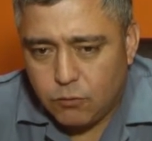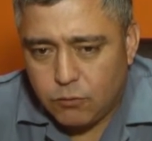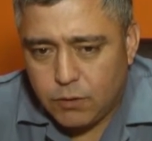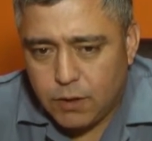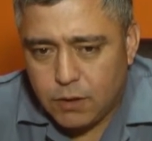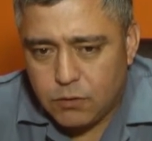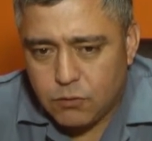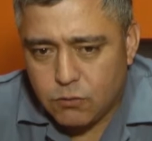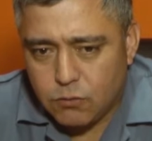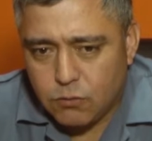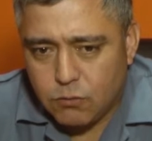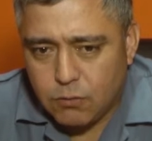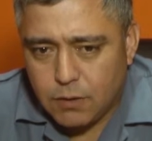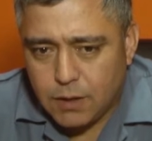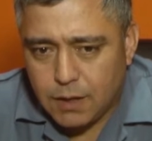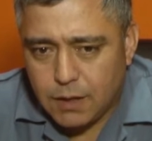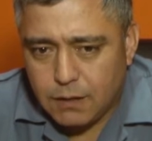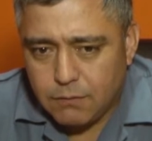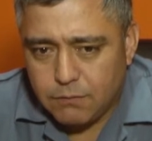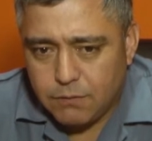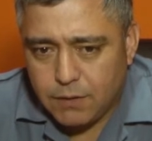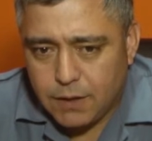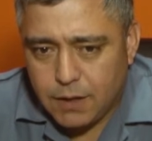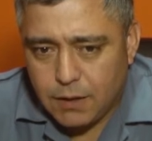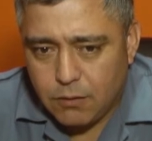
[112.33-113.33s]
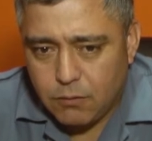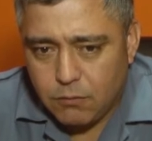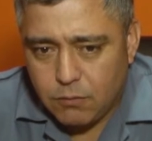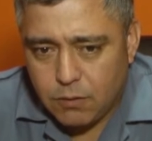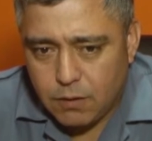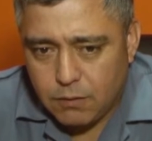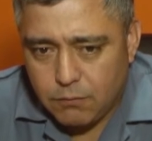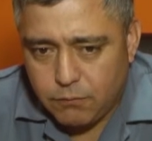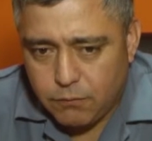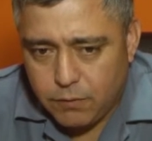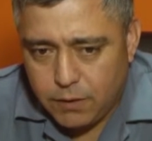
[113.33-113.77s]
de un hecho calificado que